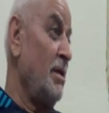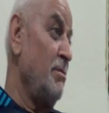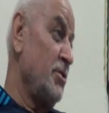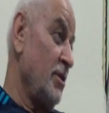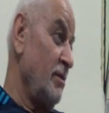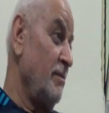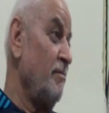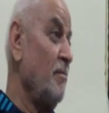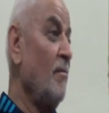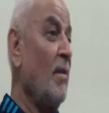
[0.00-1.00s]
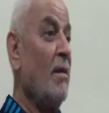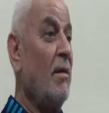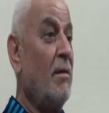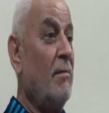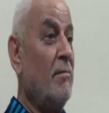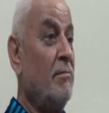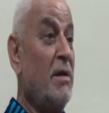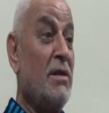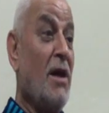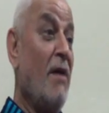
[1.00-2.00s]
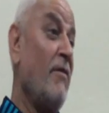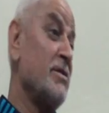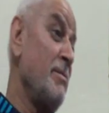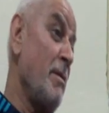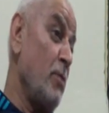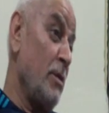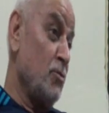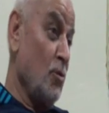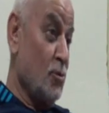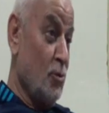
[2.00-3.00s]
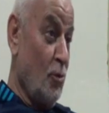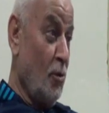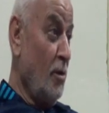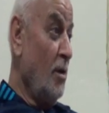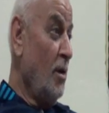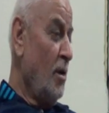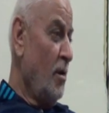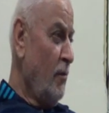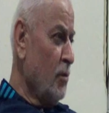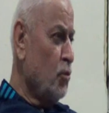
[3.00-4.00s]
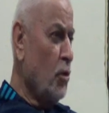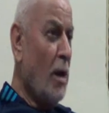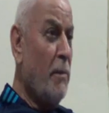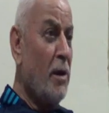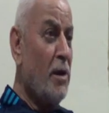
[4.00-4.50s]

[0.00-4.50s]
benim için beni daha fazla memnun etmiş olursun diyor. Ve Suhav